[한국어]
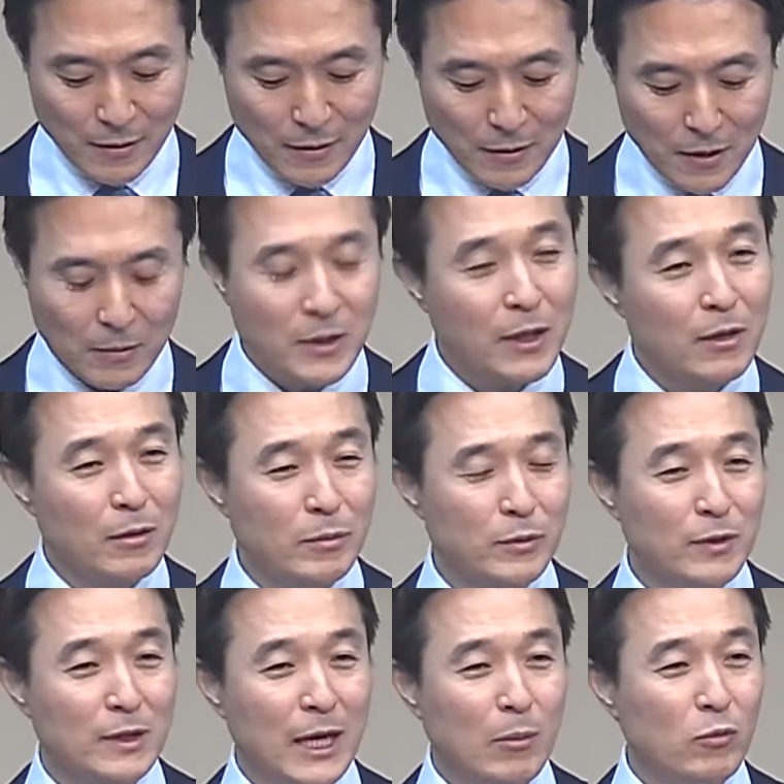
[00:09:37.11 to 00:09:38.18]
그런데
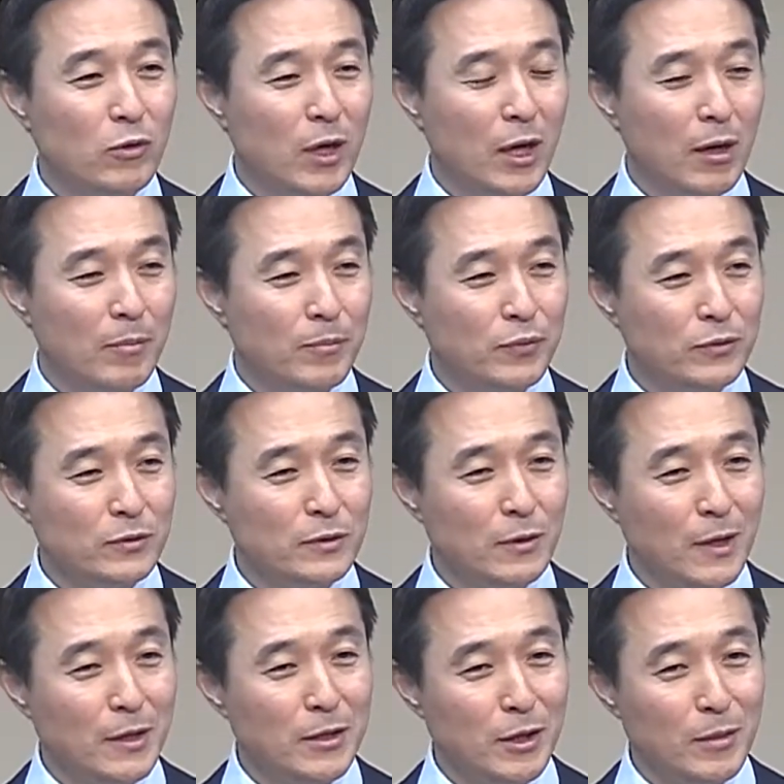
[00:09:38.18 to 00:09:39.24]
여러분 나무가
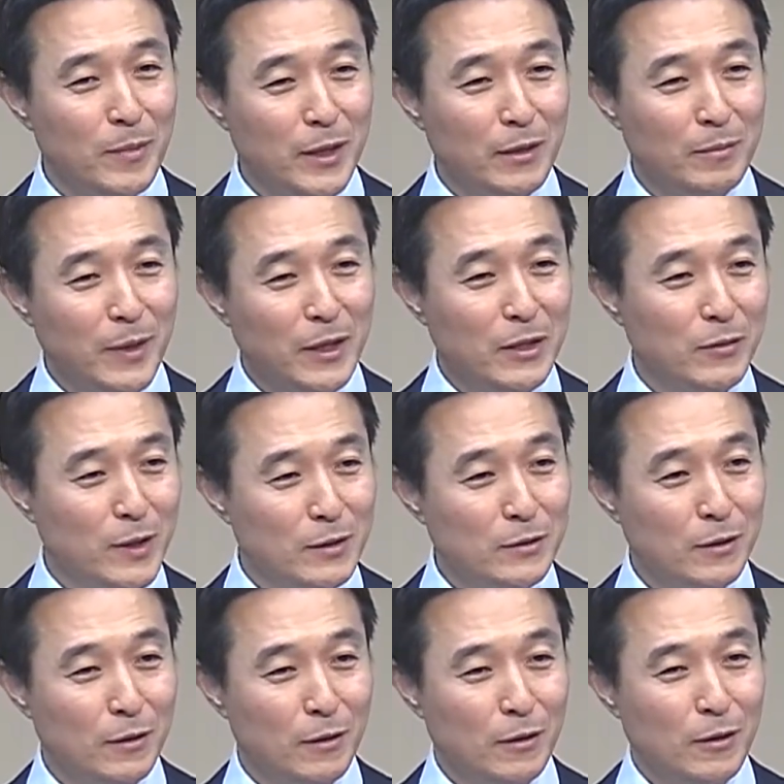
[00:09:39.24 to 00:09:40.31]
풍성한 열매를 맺기
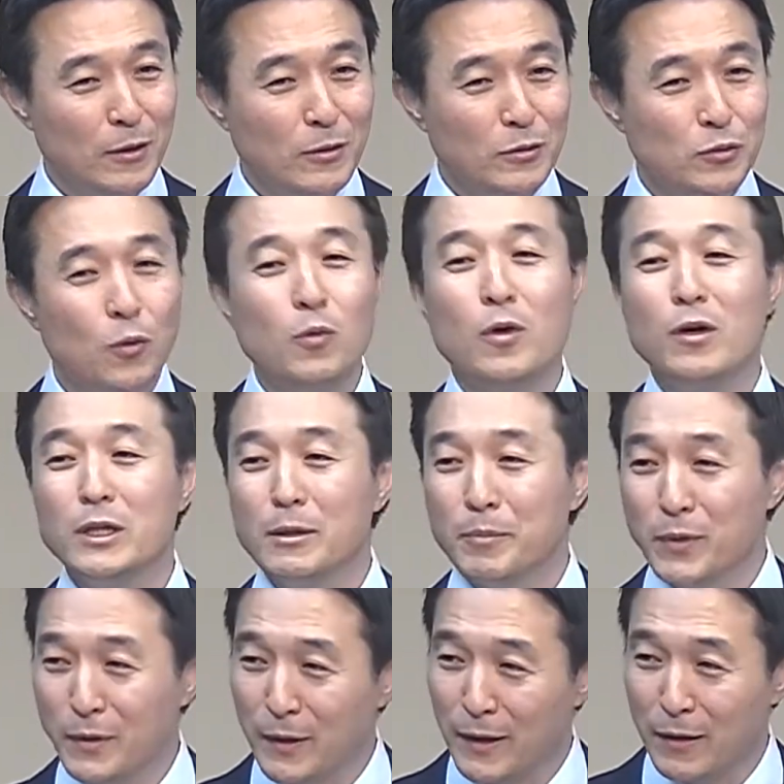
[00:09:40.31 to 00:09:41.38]
위해서 조건이
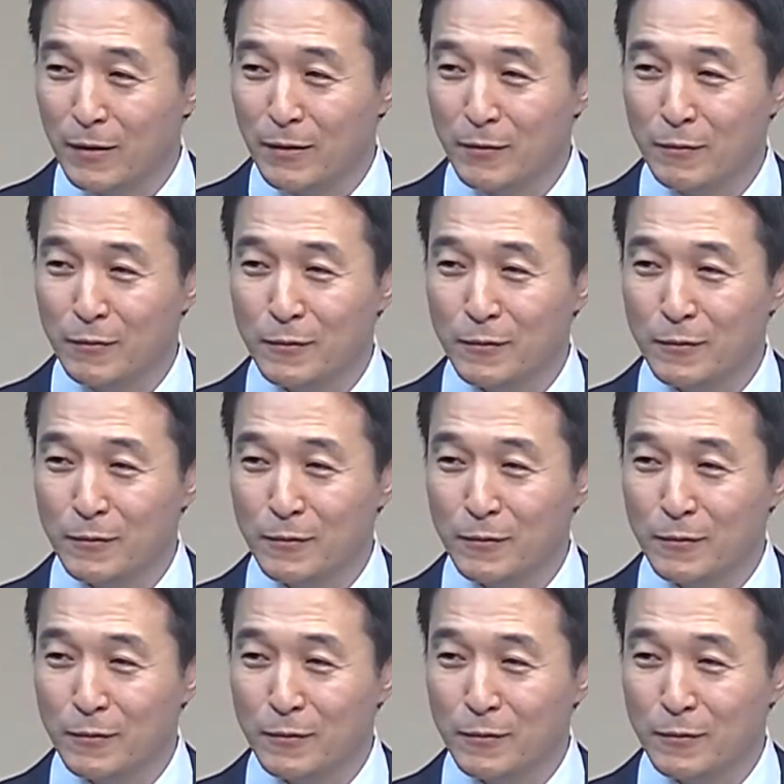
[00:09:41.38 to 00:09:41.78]
필요해요.